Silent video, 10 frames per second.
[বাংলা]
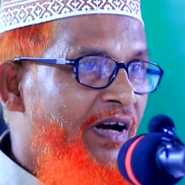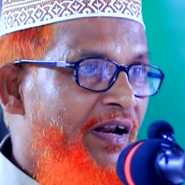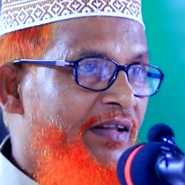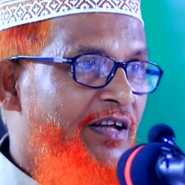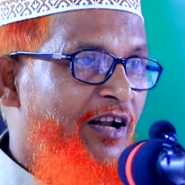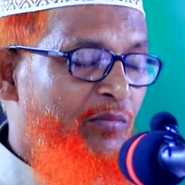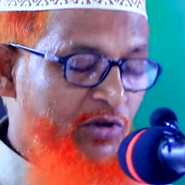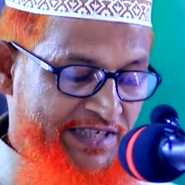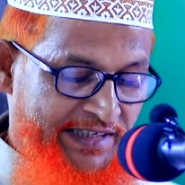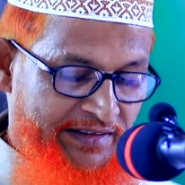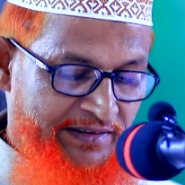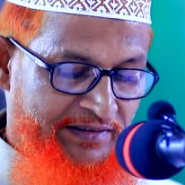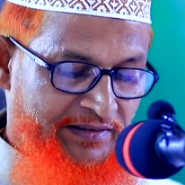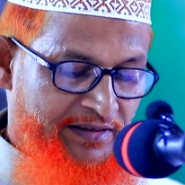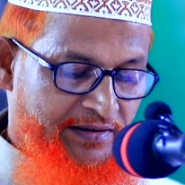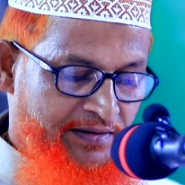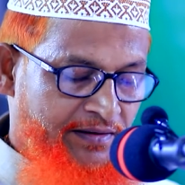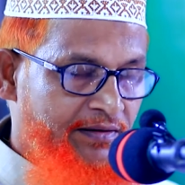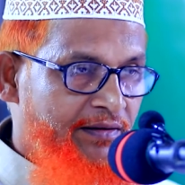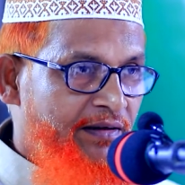আল্লাহ তালা বলছেন
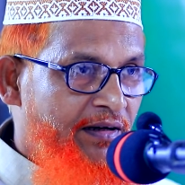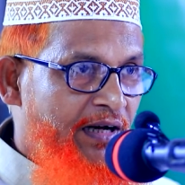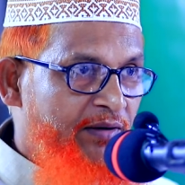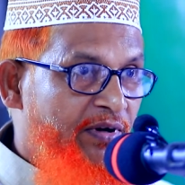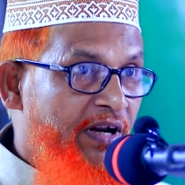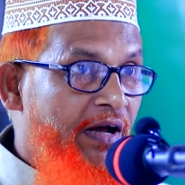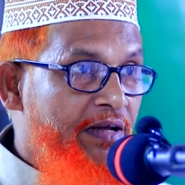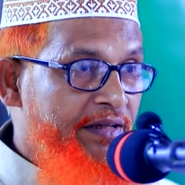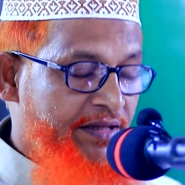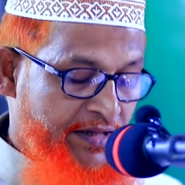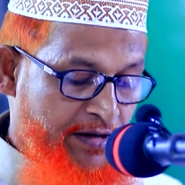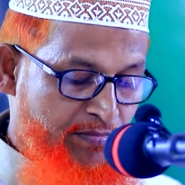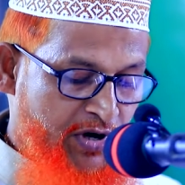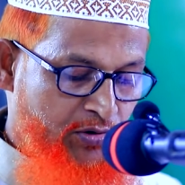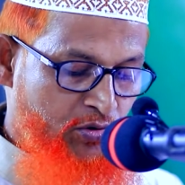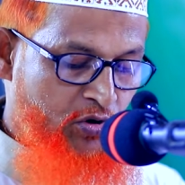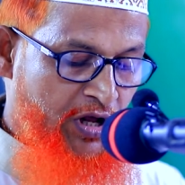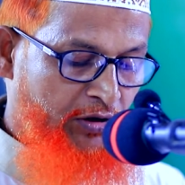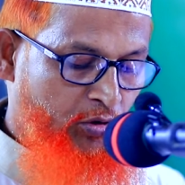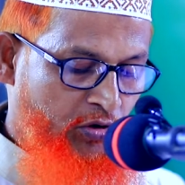আফালা ইয়াতাদাব্বারুন
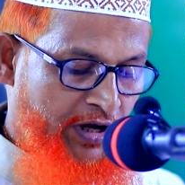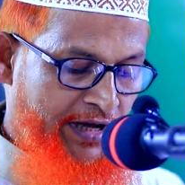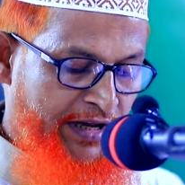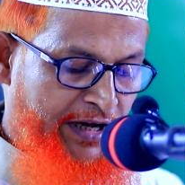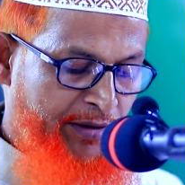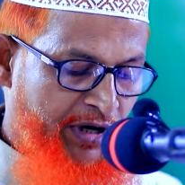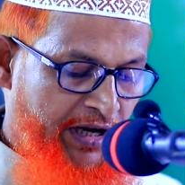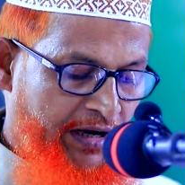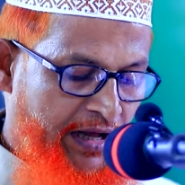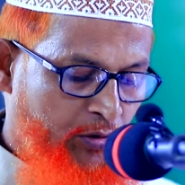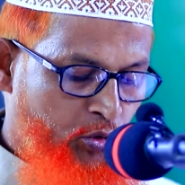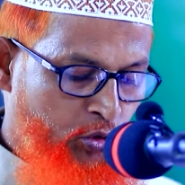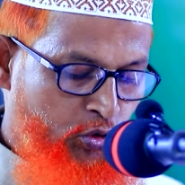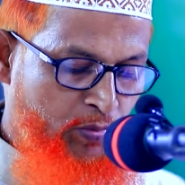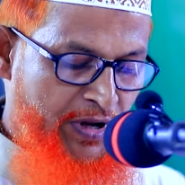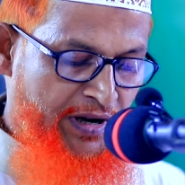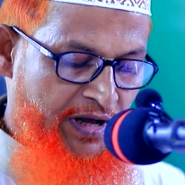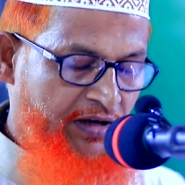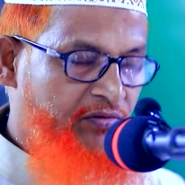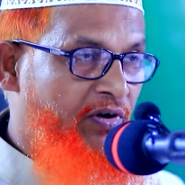নাল কোরআন আমার আলা কুলুবিন
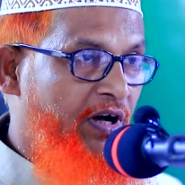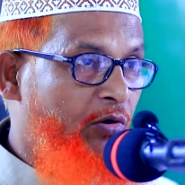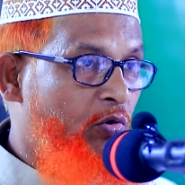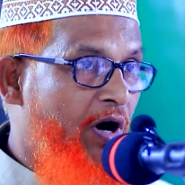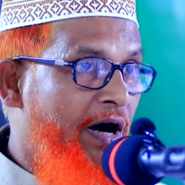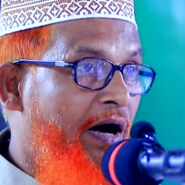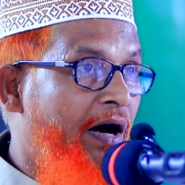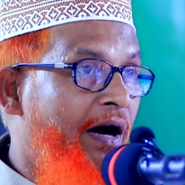আকফালুহা